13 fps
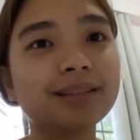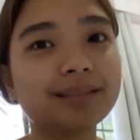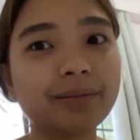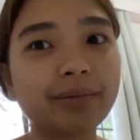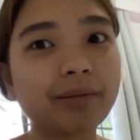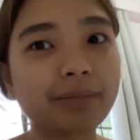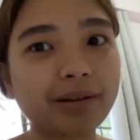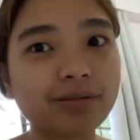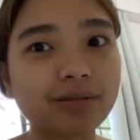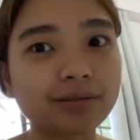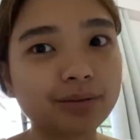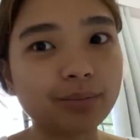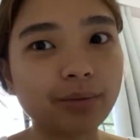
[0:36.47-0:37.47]
hindi pala
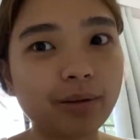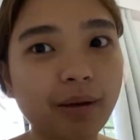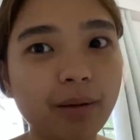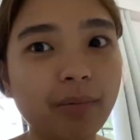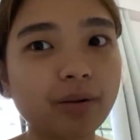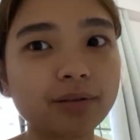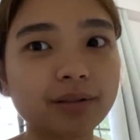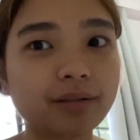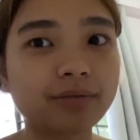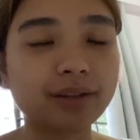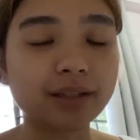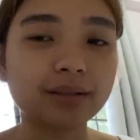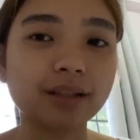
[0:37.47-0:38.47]
medyo, super baba ko sa
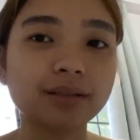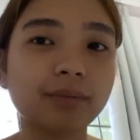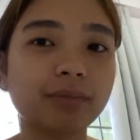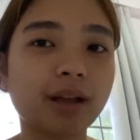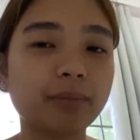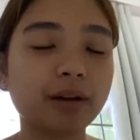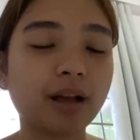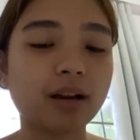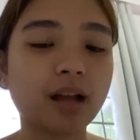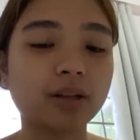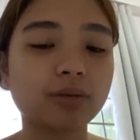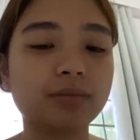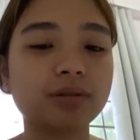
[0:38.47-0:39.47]
first exam namin na
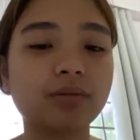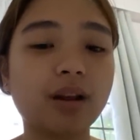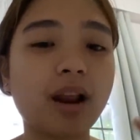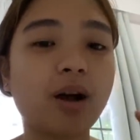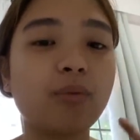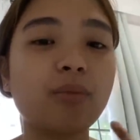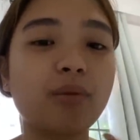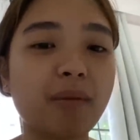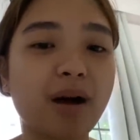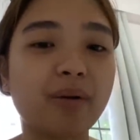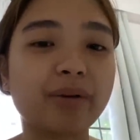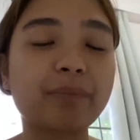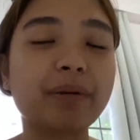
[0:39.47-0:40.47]
anatomy. So, wala akong
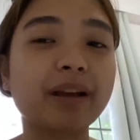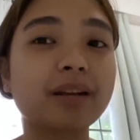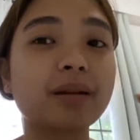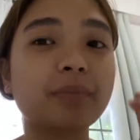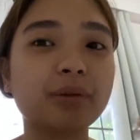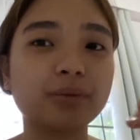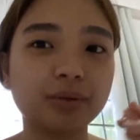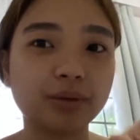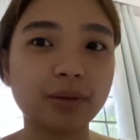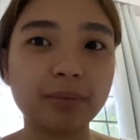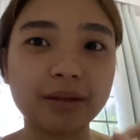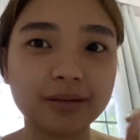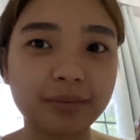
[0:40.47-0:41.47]
bumawi. Pag in-upload ko,
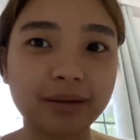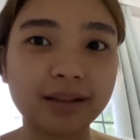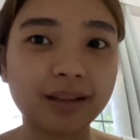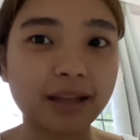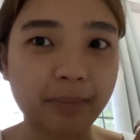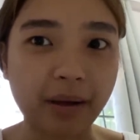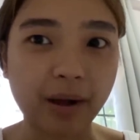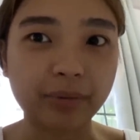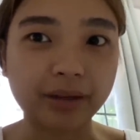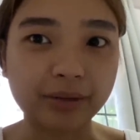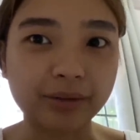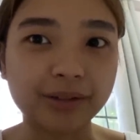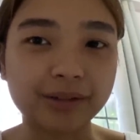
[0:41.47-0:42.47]
ibig sabihin, nabawi
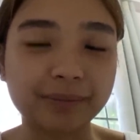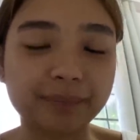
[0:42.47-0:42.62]
ko yun.